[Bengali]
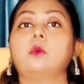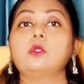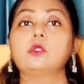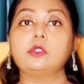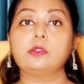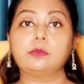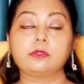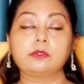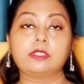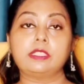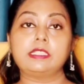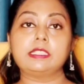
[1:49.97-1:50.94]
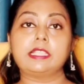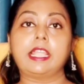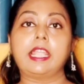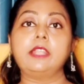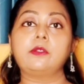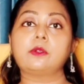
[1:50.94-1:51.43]
অস্টিওপোরোসিস
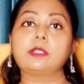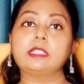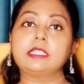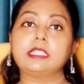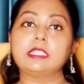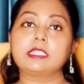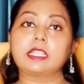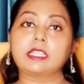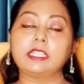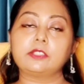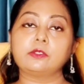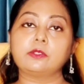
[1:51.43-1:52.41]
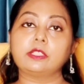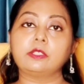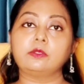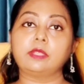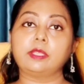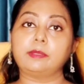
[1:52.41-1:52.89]
এই রোগটি চিকিৎসার ক্ষেত্রেও
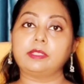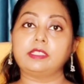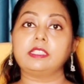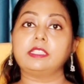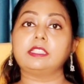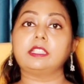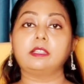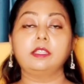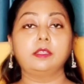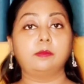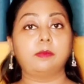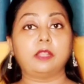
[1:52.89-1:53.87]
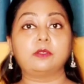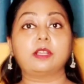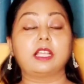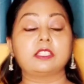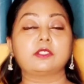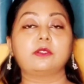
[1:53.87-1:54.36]
কিন্তু এই মেডিসিনটা ভালো
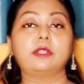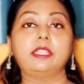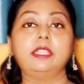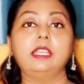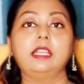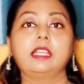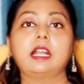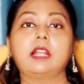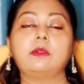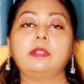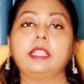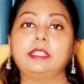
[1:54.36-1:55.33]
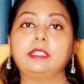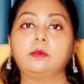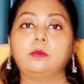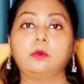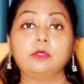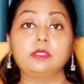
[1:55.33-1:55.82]
কাজ করে কারণ
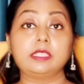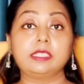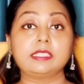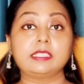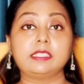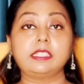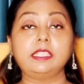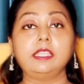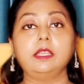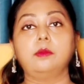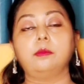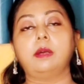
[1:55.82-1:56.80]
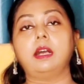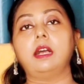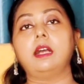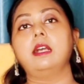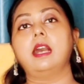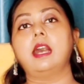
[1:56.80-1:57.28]
এটা বোন ডেন্সিটি বা
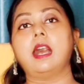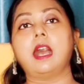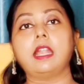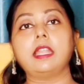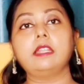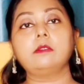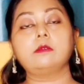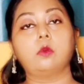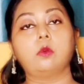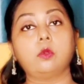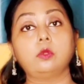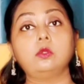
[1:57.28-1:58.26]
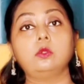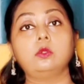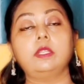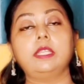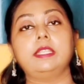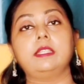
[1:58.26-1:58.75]
হাড়ের ঘনত্ব
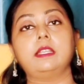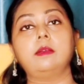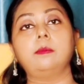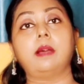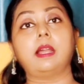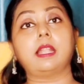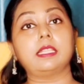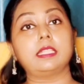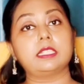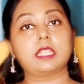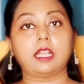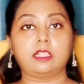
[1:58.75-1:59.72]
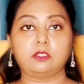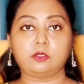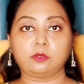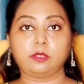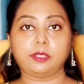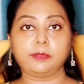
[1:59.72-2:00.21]
এটা বাড়াতে
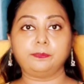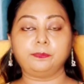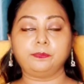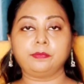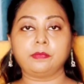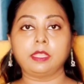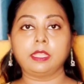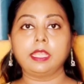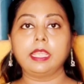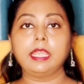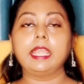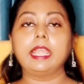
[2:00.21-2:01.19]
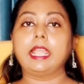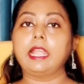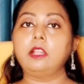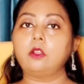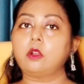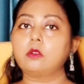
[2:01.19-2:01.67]
সাহায্য করে
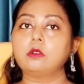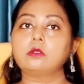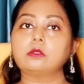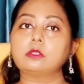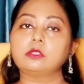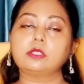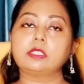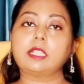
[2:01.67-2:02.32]
এই লক্ষণগুলো যদি